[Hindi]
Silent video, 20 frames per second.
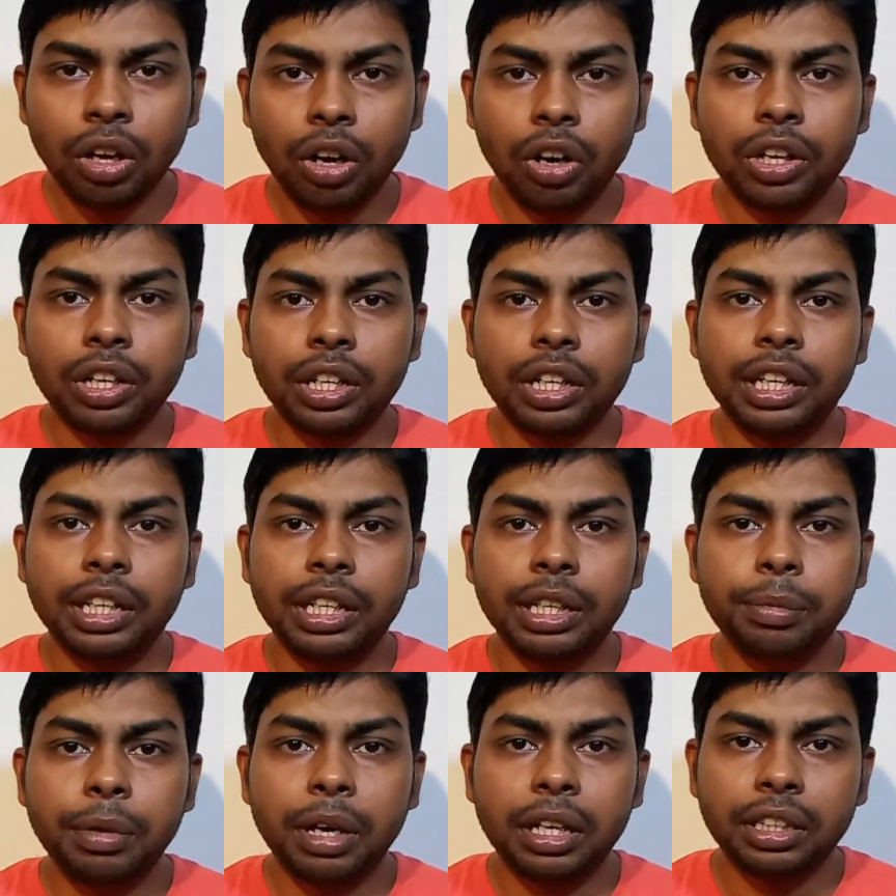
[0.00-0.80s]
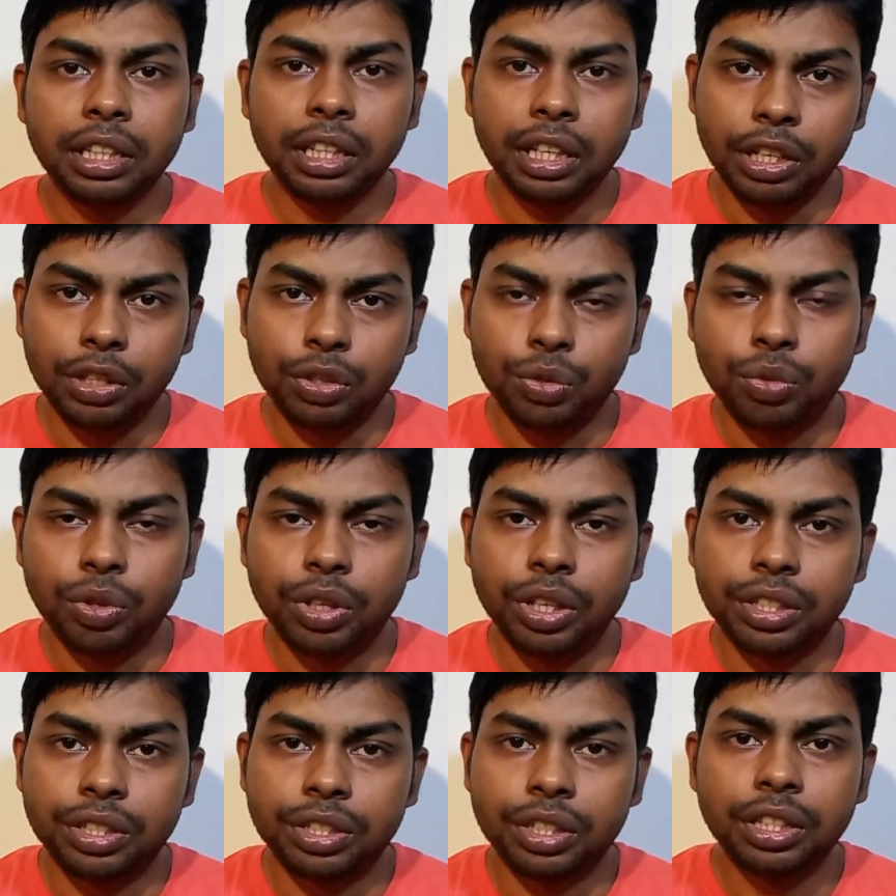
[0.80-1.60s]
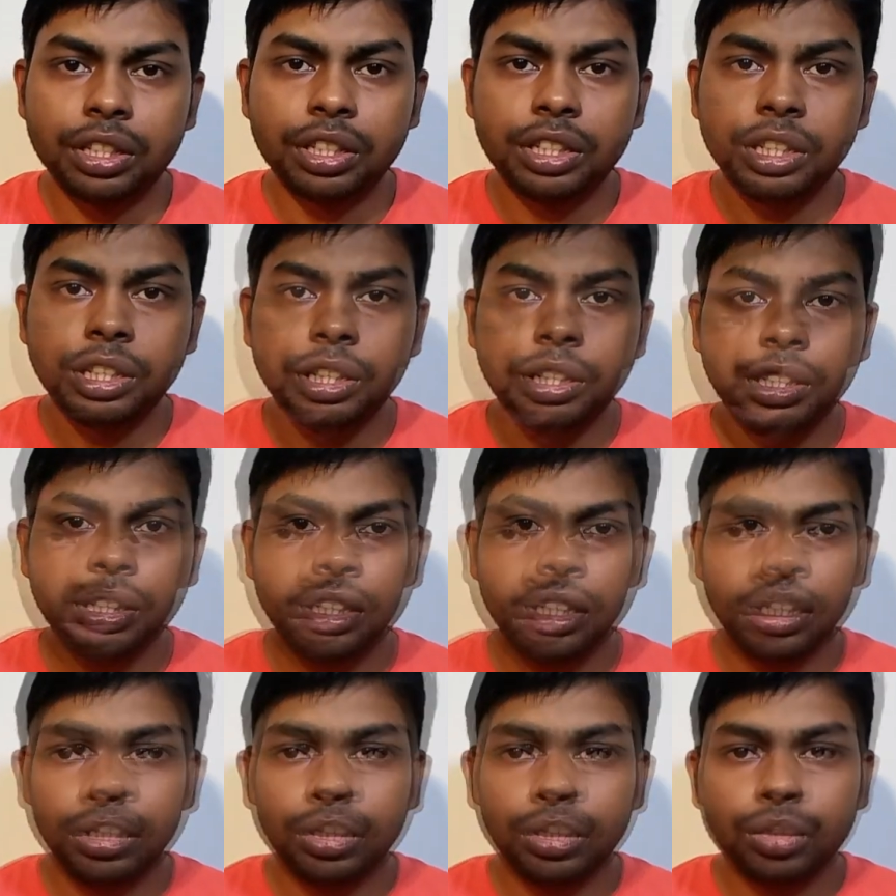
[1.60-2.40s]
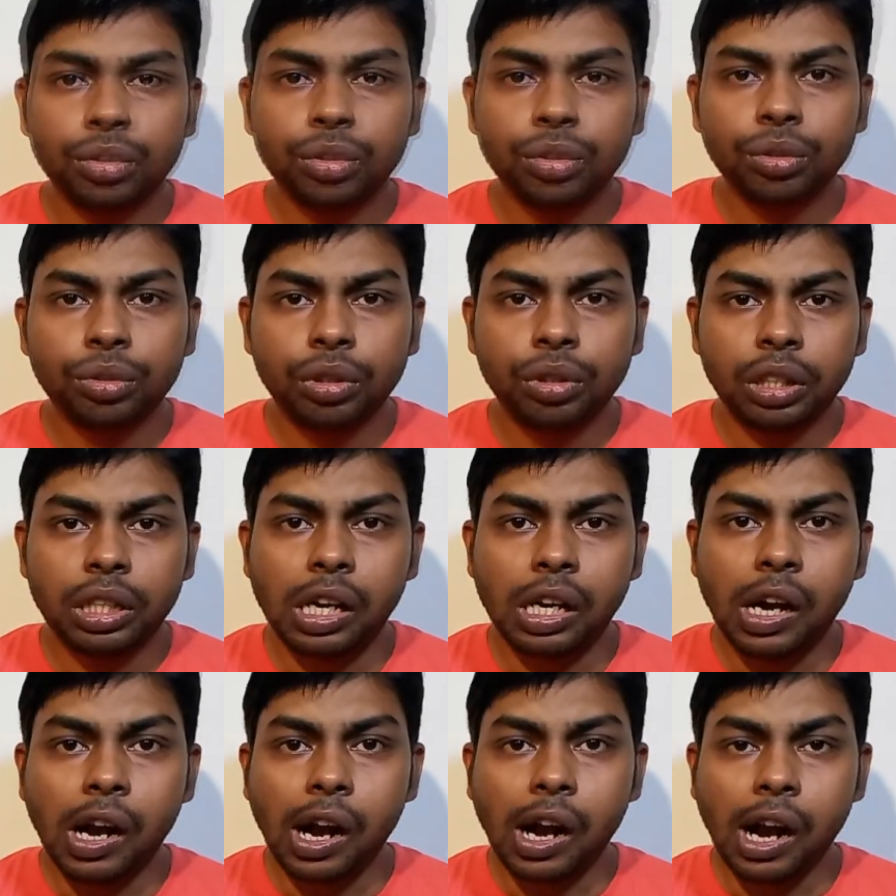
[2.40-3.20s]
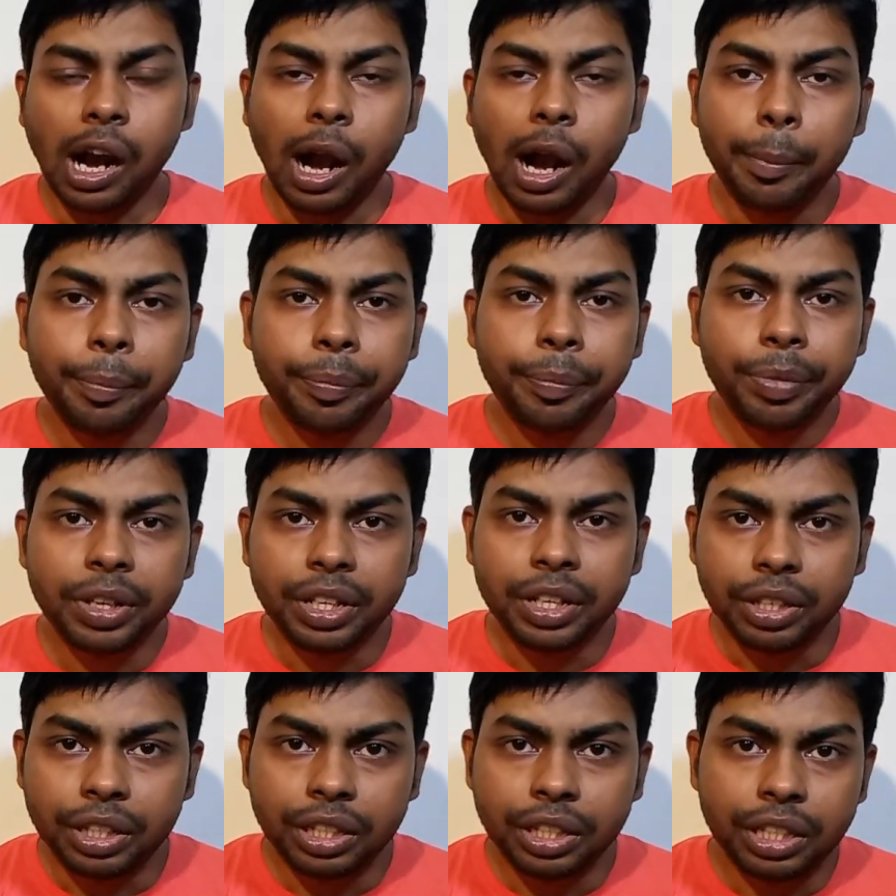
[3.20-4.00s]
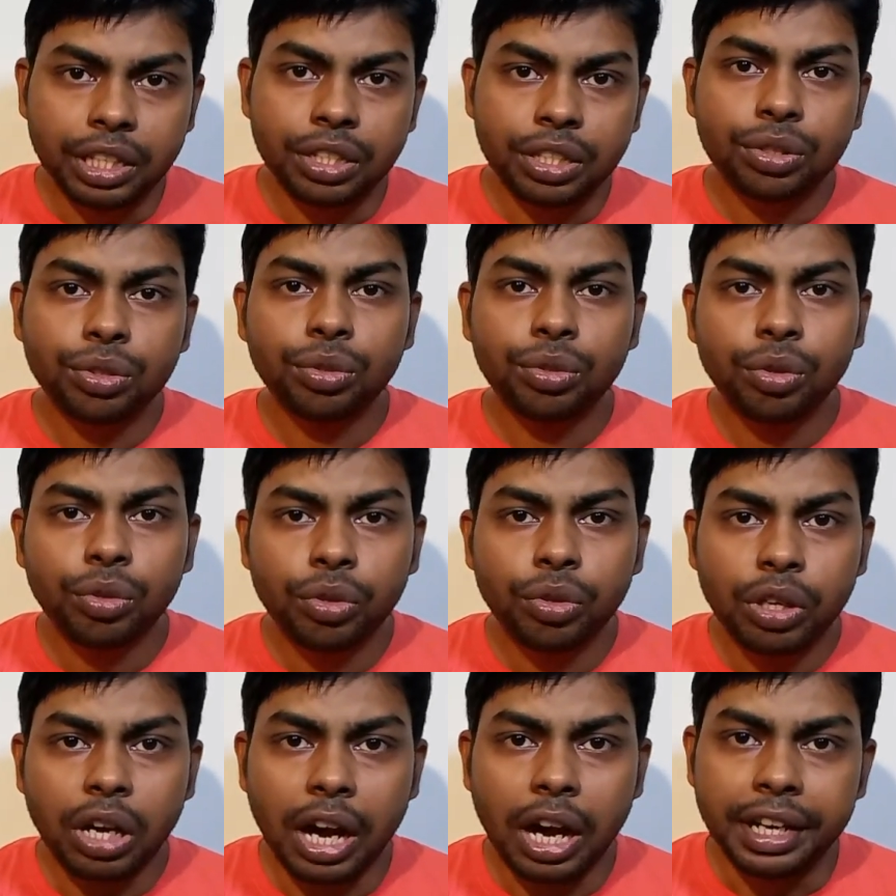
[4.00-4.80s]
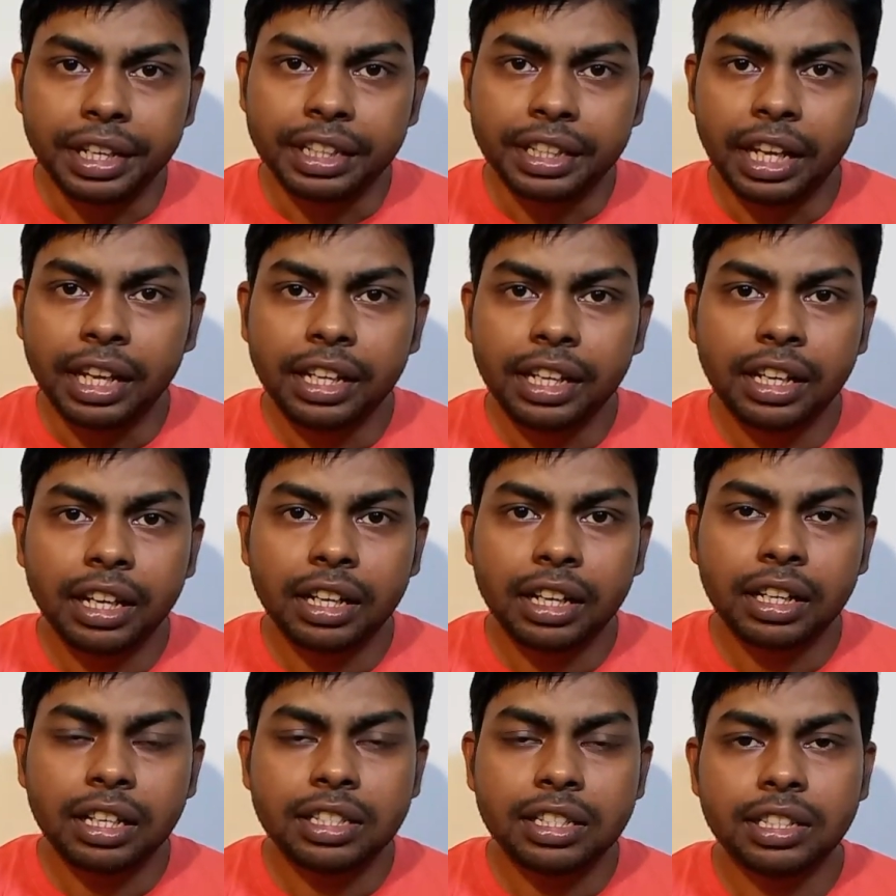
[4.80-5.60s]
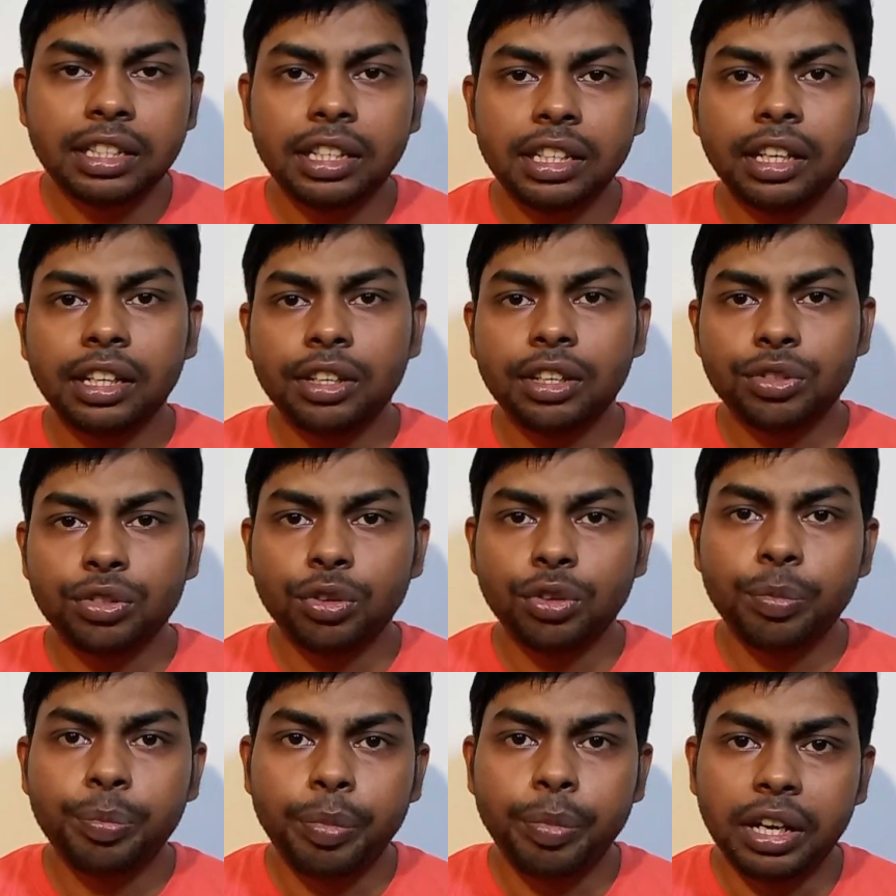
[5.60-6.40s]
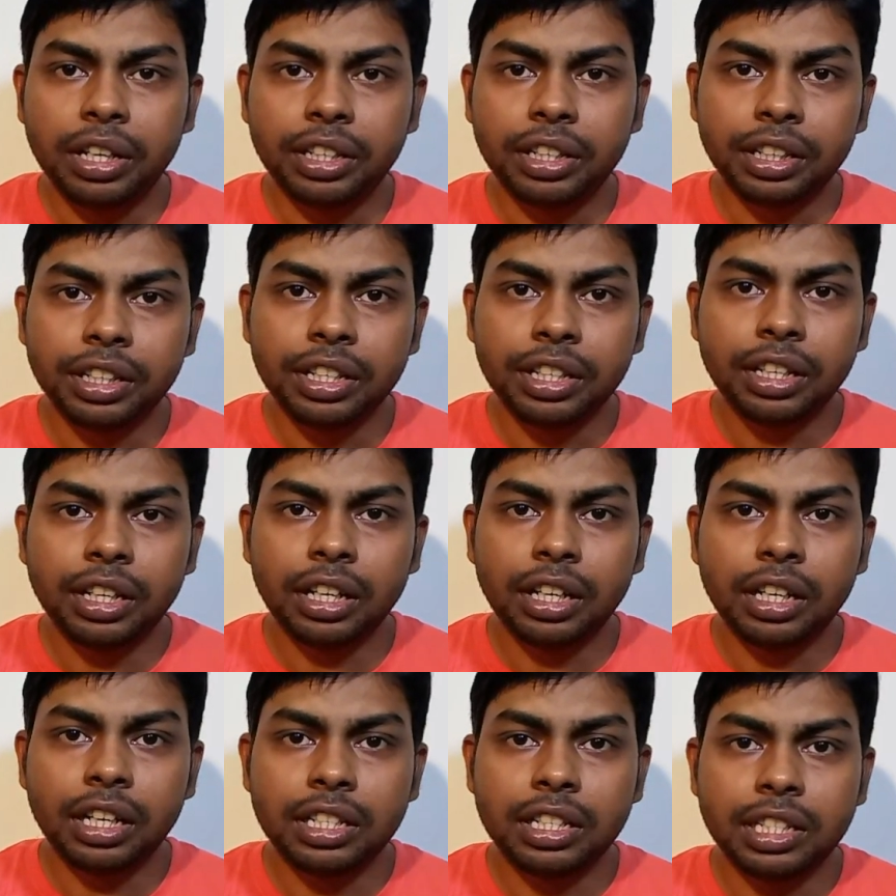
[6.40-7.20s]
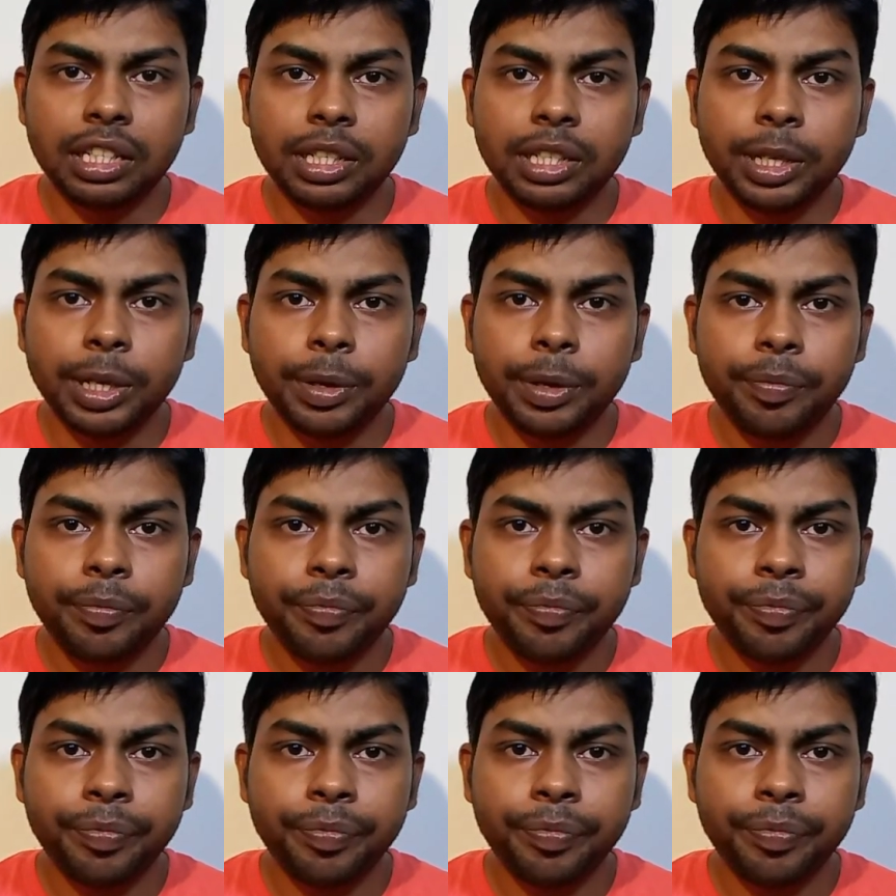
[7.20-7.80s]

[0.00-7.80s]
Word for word: और रही बात एजुकेशन की तो दोस्तों अब किसको आईटीआई करना चाहिए किसको पॉलिटेक्निक करना चाहिए